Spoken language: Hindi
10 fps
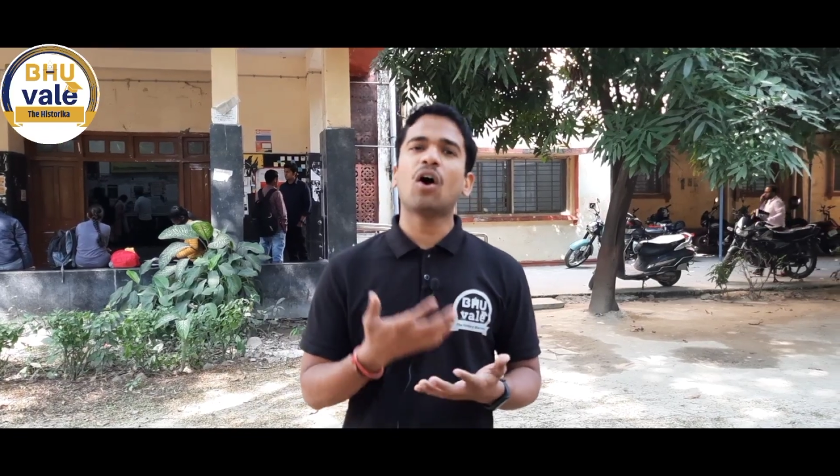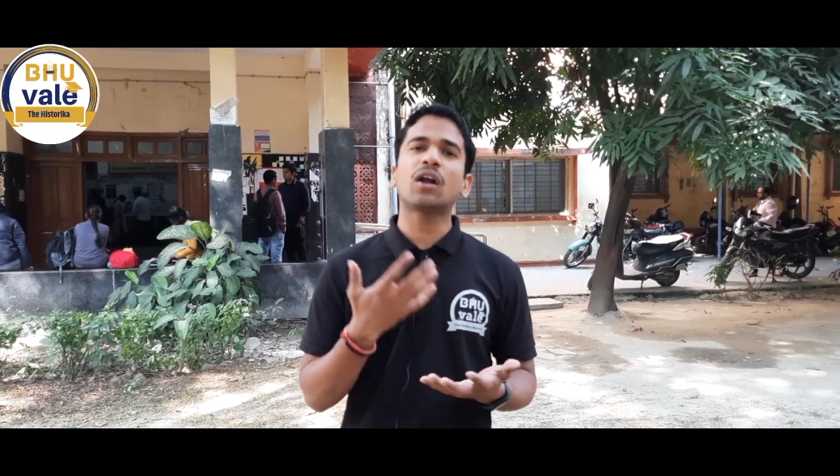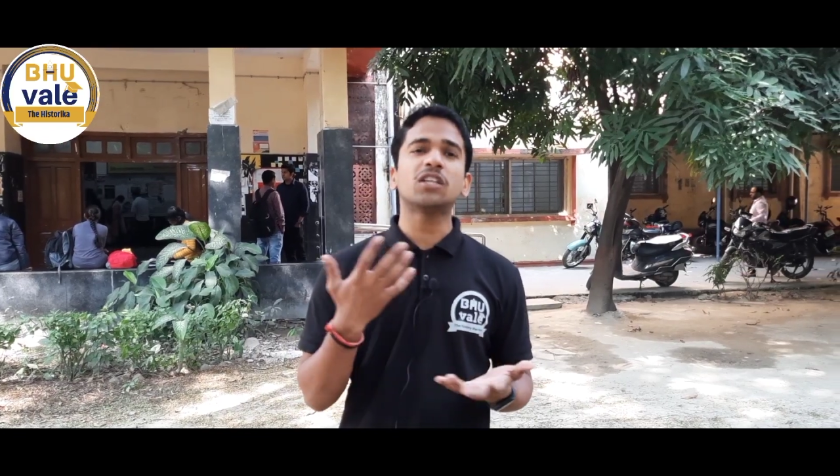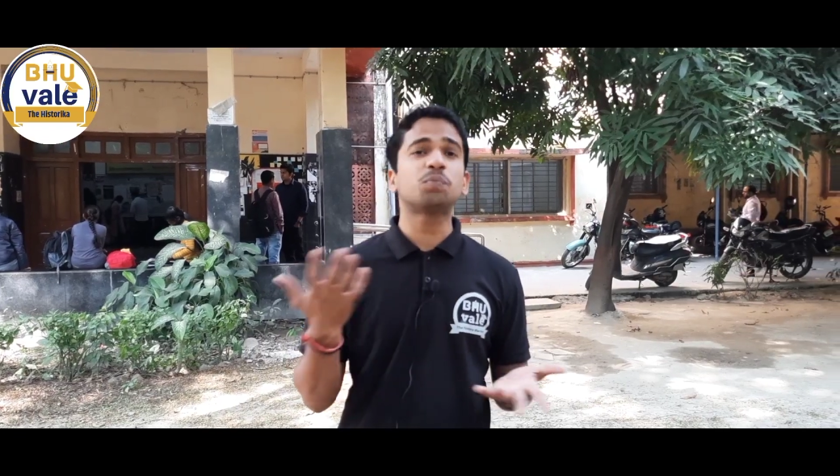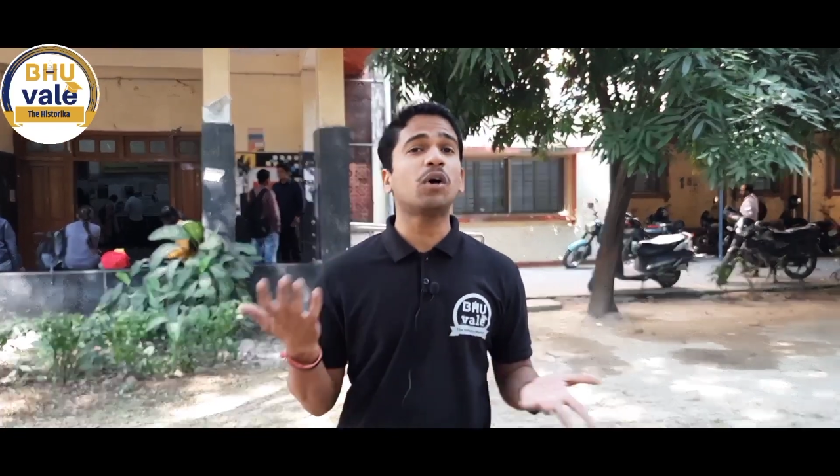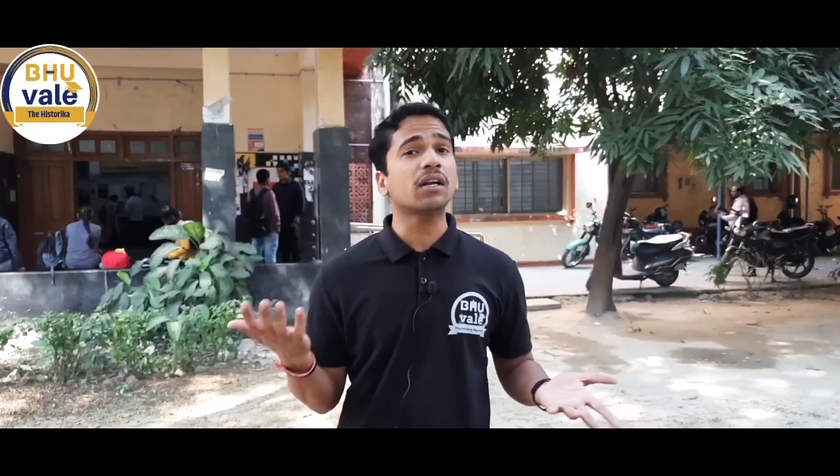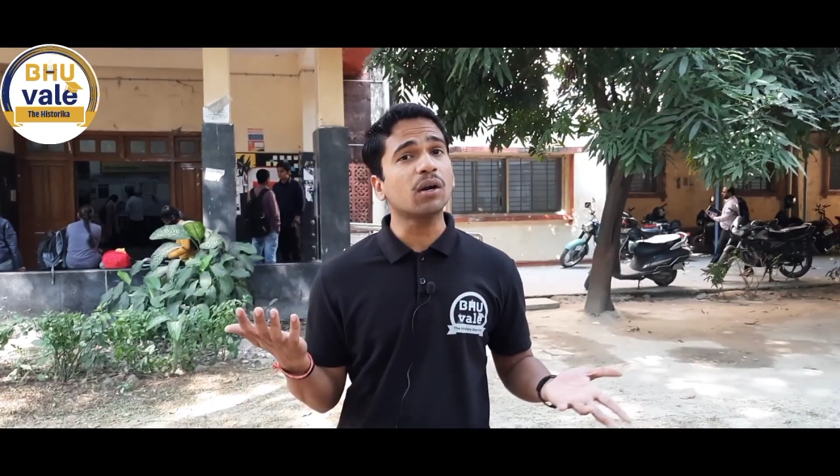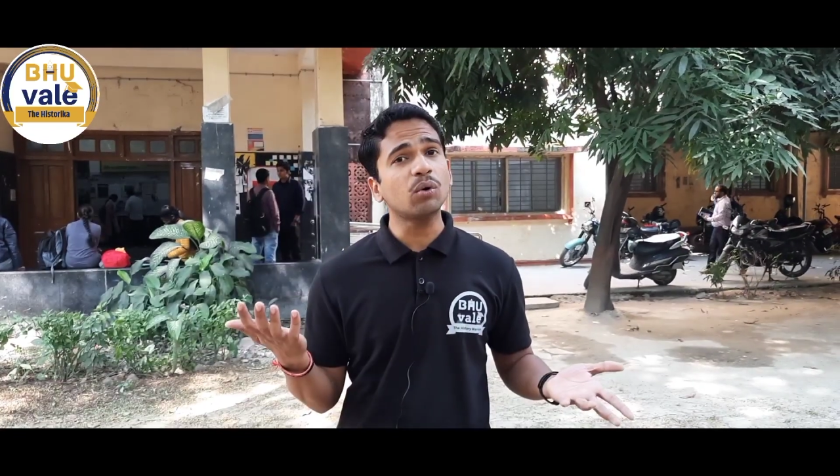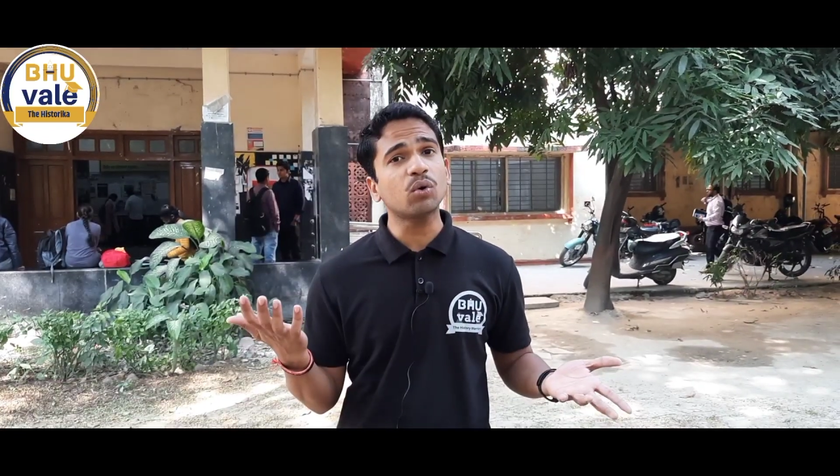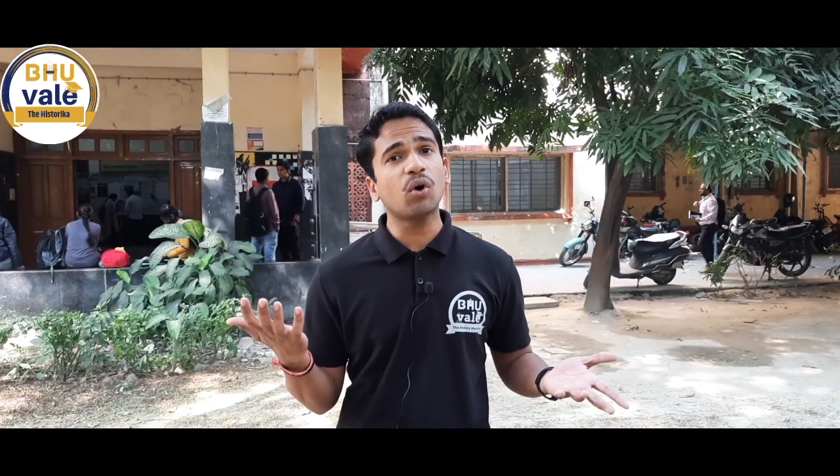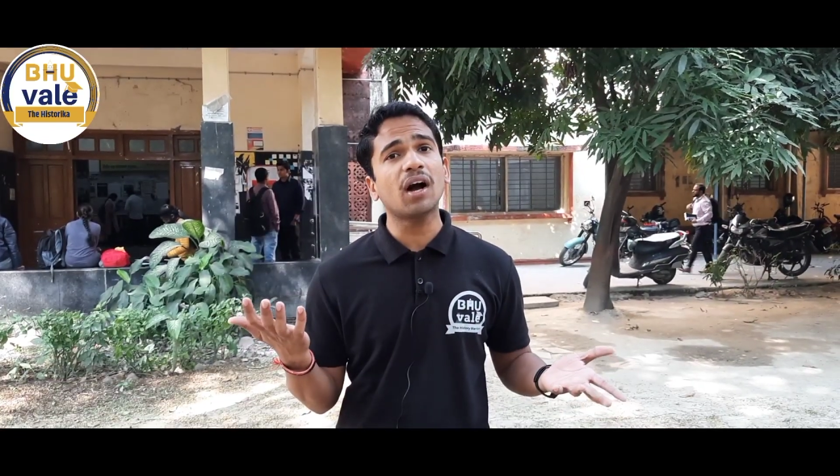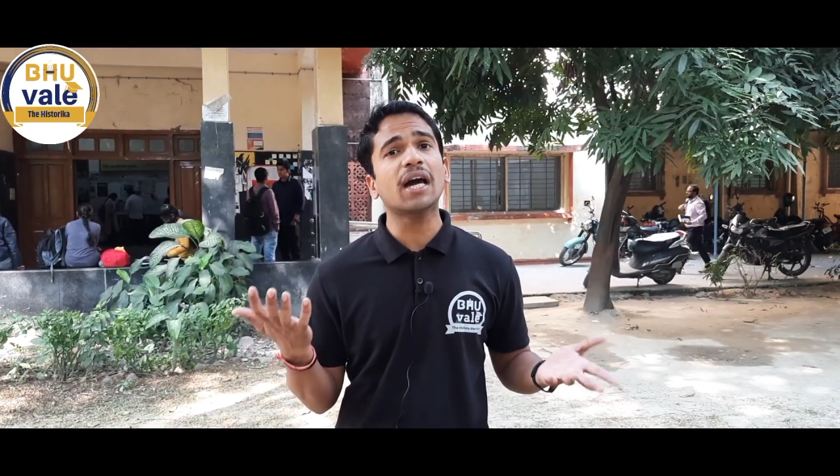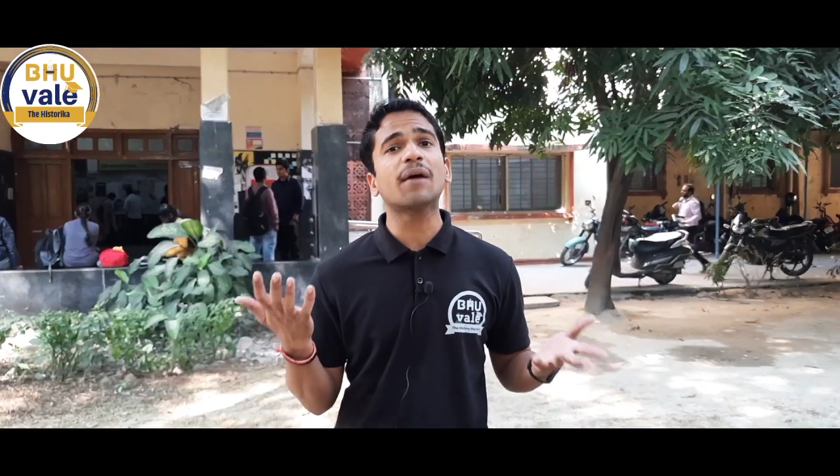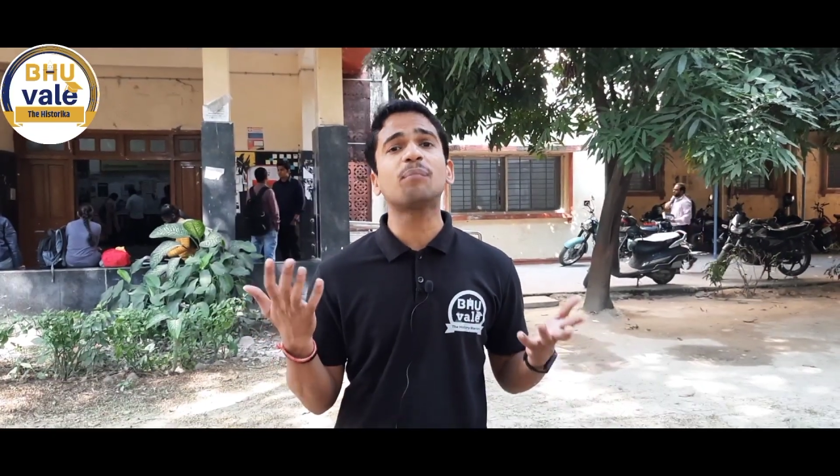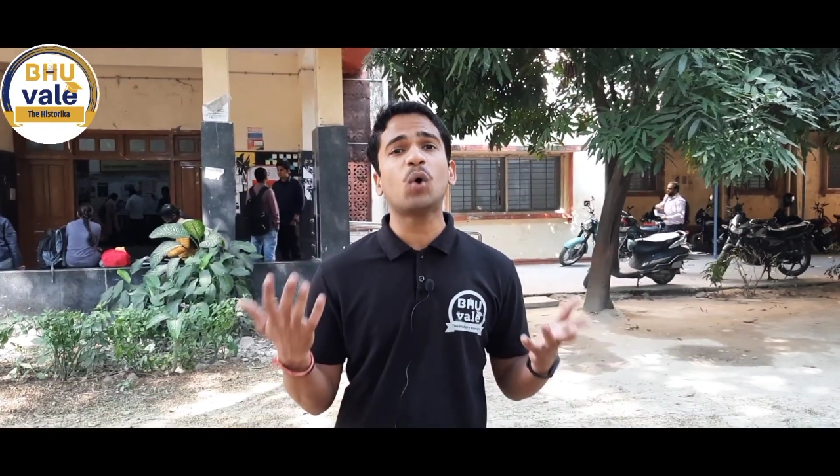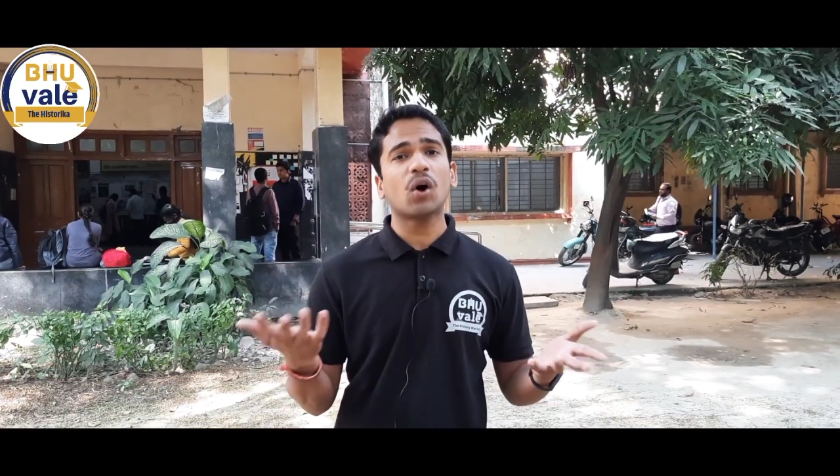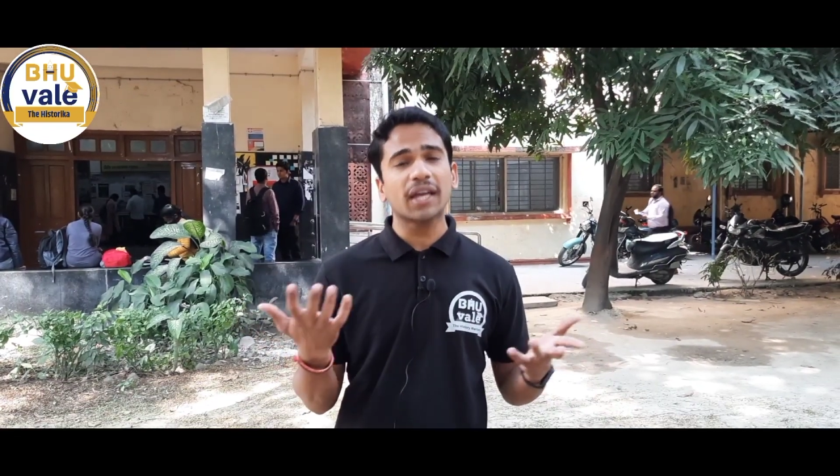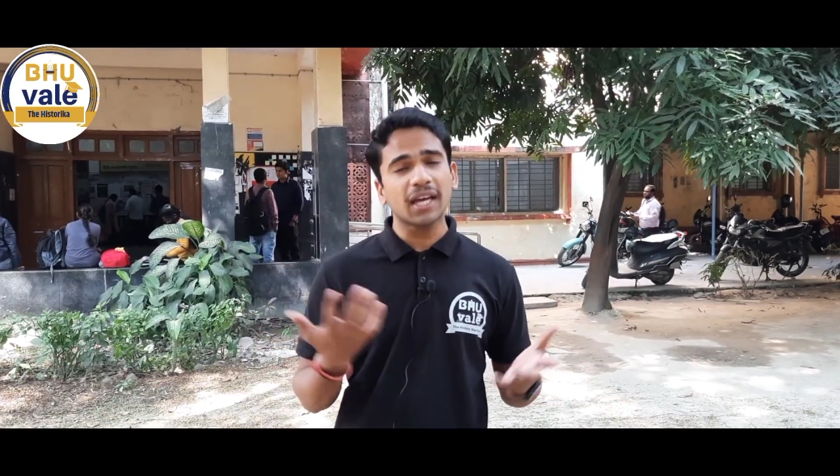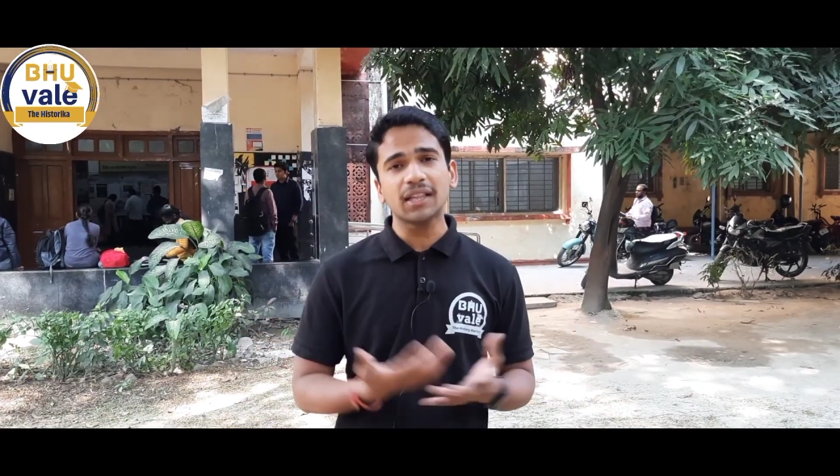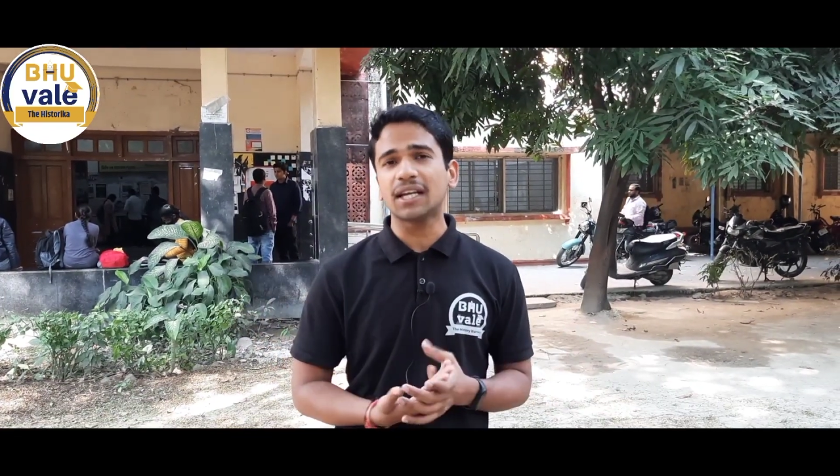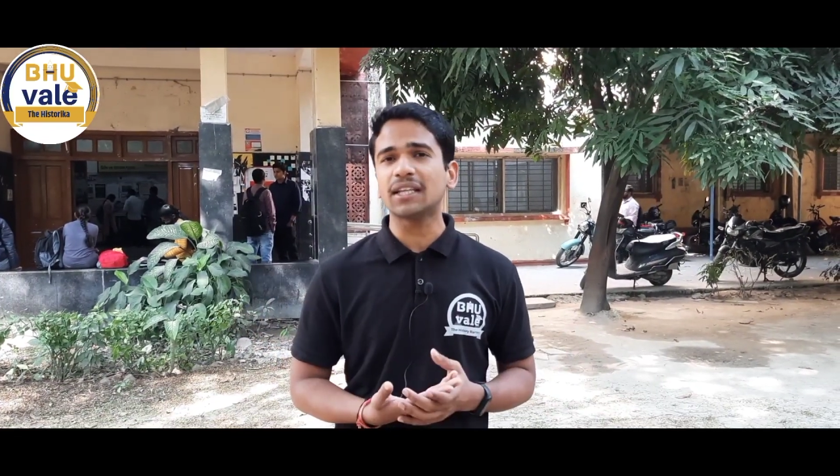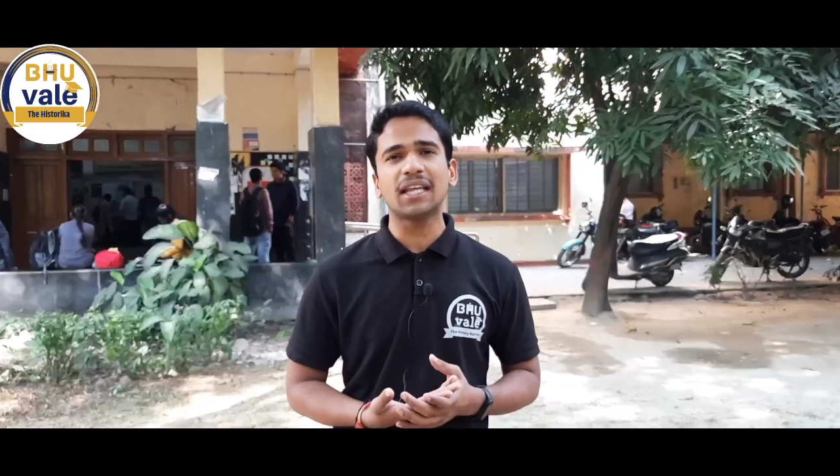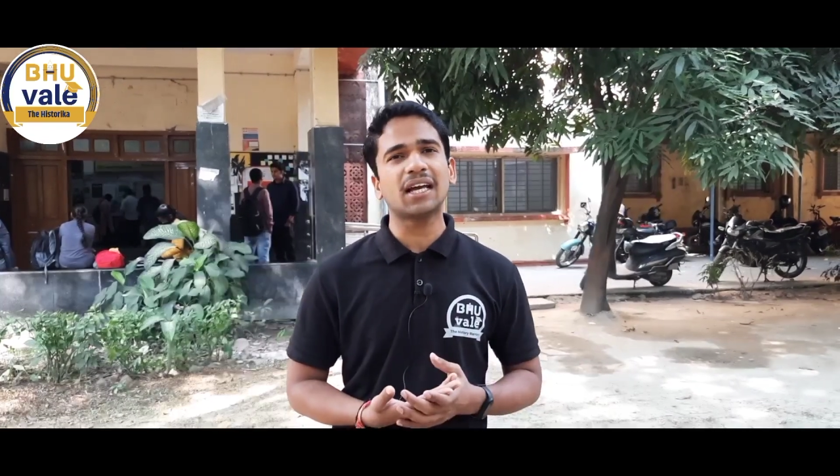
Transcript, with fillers: और स्पॉट राउंड को अगर आप मौके की तरह